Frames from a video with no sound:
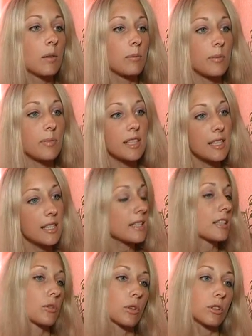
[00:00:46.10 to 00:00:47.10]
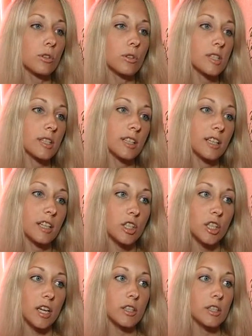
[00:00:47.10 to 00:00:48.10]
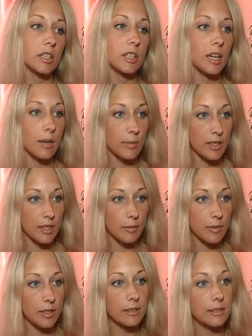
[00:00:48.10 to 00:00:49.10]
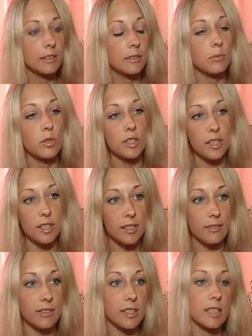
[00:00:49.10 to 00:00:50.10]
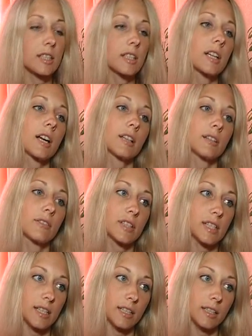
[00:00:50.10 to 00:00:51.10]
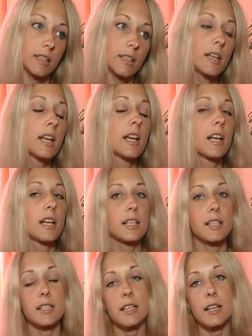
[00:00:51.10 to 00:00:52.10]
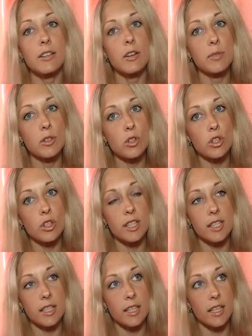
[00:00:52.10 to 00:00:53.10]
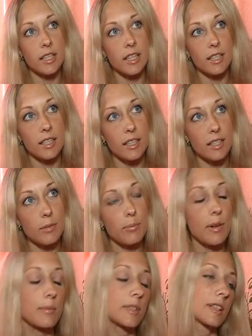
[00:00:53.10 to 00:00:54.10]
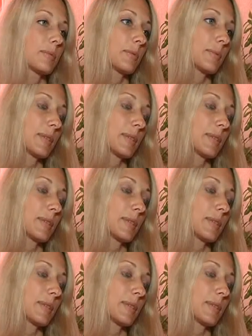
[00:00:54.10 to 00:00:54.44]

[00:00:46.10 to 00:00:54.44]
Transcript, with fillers: Победители конкурса награждаются грамотами Мозырского территориального центра социального обслуживания населения и памятными